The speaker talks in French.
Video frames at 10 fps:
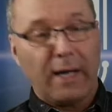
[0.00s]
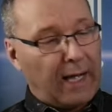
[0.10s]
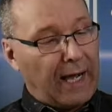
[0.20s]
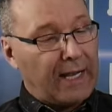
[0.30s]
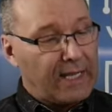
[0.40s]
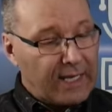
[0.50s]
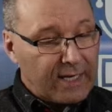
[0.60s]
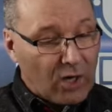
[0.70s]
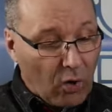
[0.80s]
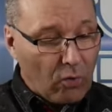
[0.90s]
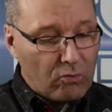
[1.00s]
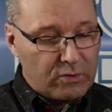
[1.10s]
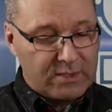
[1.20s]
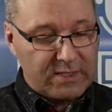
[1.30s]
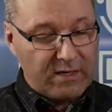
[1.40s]
Elle est
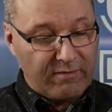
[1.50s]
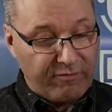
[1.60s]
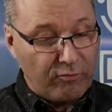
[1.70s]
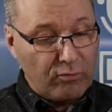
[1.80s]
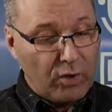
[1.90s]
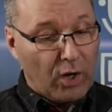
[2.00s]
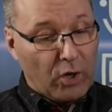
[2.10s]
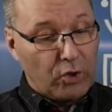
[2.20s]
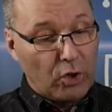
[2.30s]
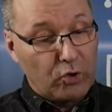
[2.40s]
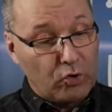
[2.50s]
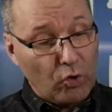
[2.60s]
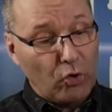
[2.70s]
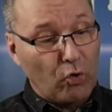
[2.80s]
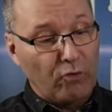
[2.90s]
grosse, c'est fou. Il y a
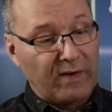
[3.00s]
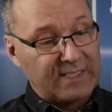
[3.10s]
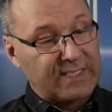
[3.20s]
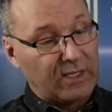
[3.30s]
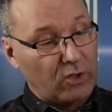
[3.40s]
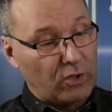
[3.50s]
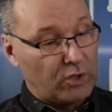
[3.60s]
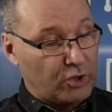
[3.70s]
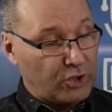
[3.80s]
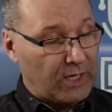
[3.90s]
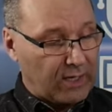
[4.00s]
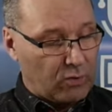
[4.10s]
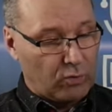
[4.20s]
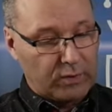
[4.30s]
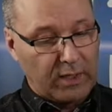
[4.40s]
deux gros ventilateurs de chaque
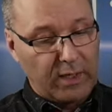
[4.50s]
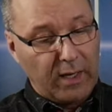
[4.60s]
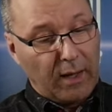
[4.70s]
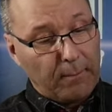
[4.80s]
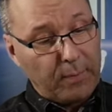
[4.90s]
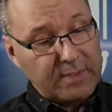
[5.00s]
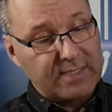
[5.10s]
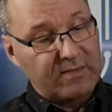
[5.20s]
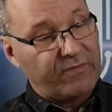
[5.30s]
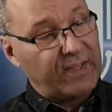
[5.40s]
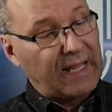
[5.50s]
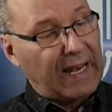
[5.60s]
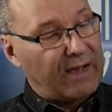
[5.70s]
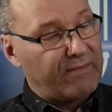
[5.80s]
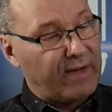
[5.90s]
côté petite vite à
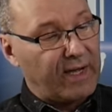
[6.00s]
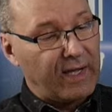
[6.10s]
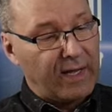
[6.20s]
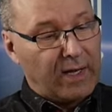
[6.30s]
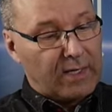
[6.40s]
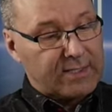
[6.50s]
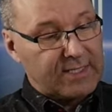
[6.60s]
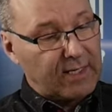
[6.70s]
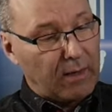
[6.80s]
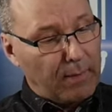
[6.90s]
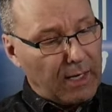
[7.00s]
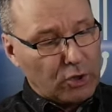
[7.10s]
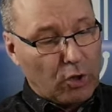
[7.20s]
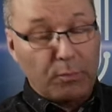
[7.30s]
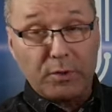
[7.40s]
l'avant. C'est dommage
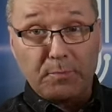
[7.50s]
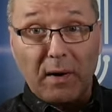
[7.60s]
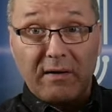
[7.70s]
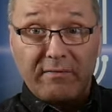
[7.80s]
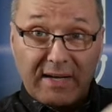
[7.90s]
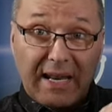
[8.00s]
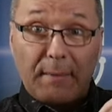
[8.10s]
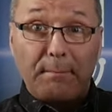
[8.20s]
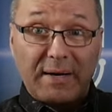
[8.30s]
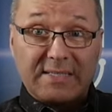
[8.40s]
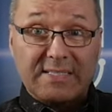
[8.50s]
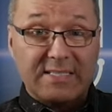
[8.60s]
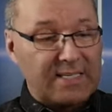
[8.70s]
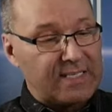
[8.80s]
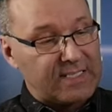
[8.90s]
qu'on ne puisse pas enlever la
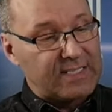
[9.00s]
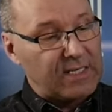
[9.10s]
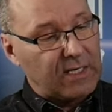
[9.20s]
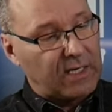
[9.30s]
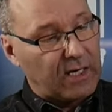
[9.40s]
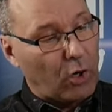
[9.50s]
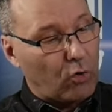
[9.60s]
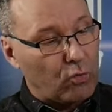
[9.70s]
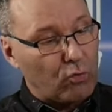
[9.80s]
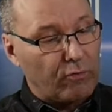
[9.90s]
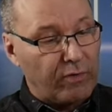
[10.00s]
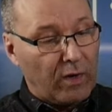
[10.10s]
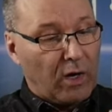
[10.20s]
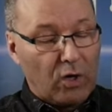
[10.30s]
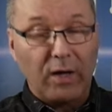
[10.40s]
partie ici qui recouvre
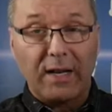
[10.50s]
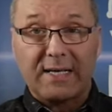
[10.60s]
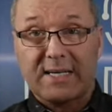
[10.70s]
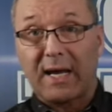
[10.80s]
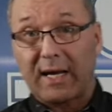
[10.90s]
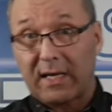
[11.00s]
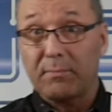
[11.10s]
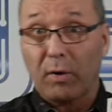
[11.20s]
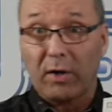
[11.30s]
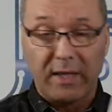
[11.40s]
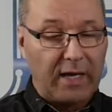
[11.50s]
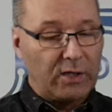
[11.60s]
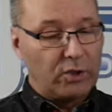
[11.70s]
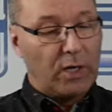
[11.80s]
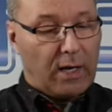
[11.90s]
le laser qui le protège.